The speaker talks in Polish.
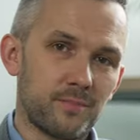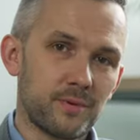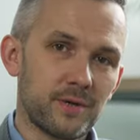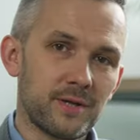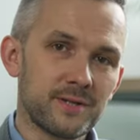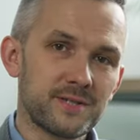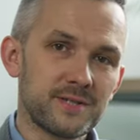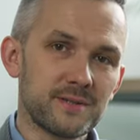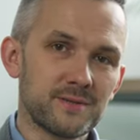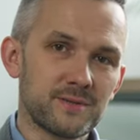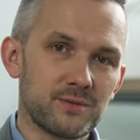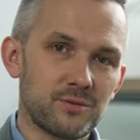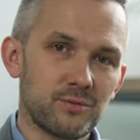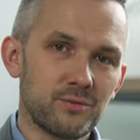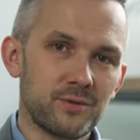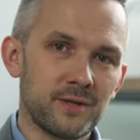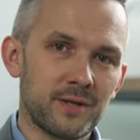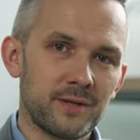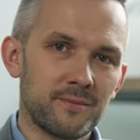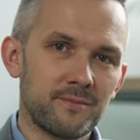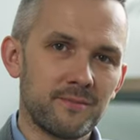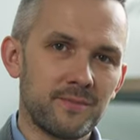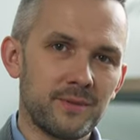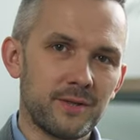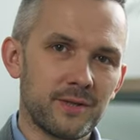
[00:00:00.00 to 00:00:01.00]
Polecam studia
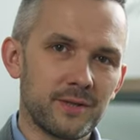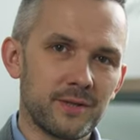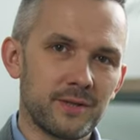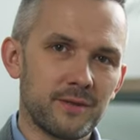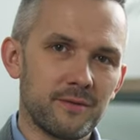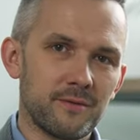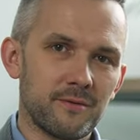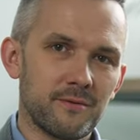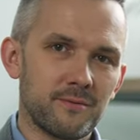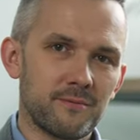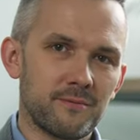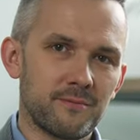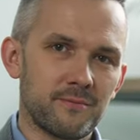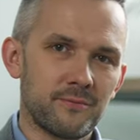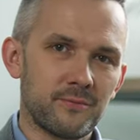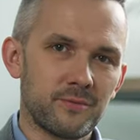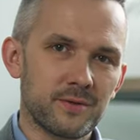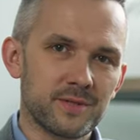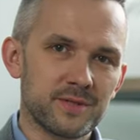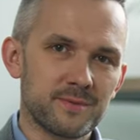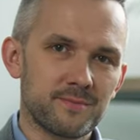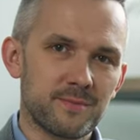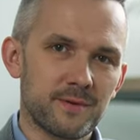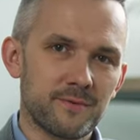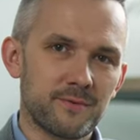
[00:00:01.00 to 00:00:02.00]
MBA w
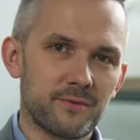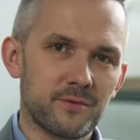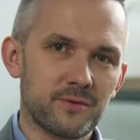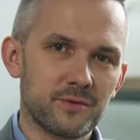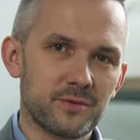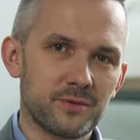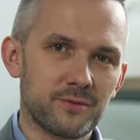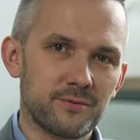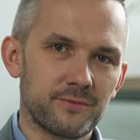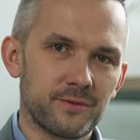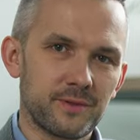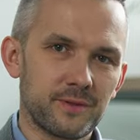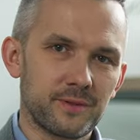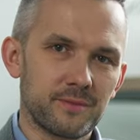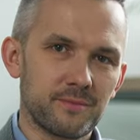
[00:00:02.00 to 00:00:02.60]
USB w Chorzowie,